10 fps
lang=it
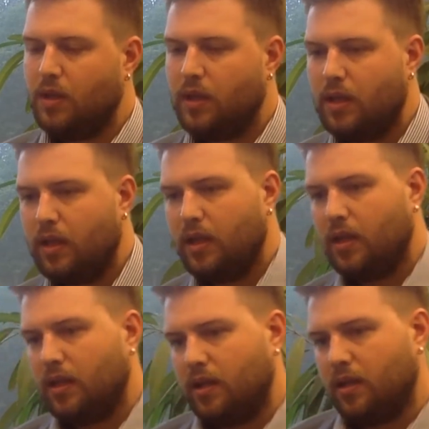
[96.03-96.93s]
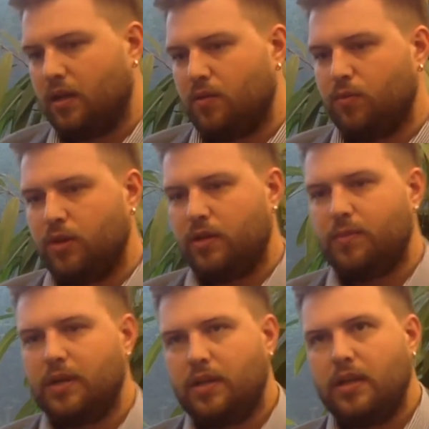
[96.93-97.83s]
E il comune di
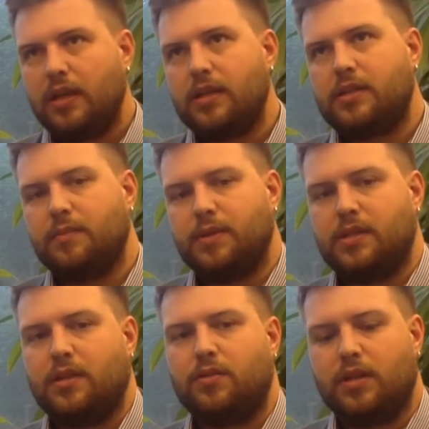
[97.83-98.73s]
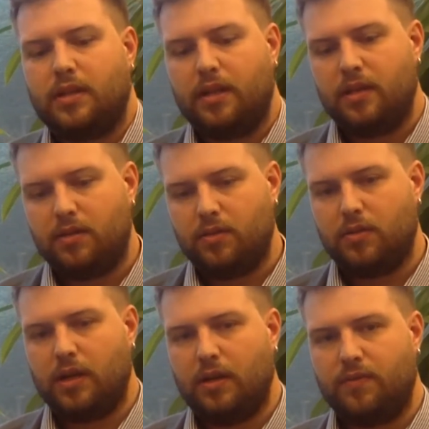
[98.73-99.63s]
Badia è sempre stato attento
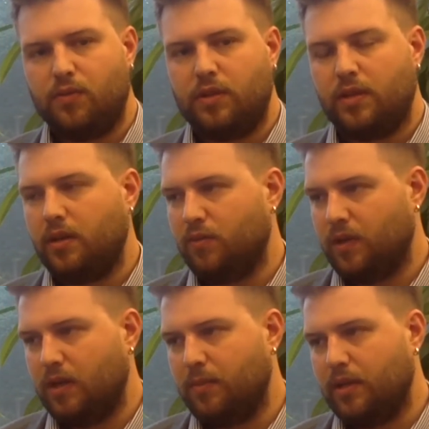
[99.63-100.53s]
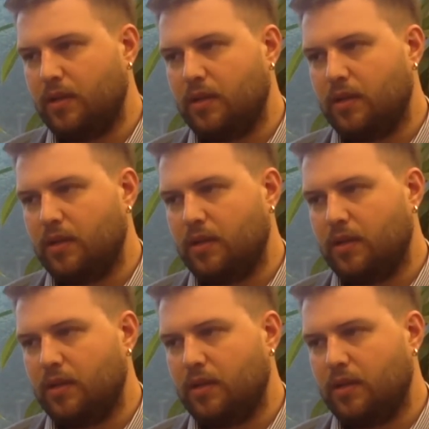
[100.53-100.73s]
alle fonti rinnovabili.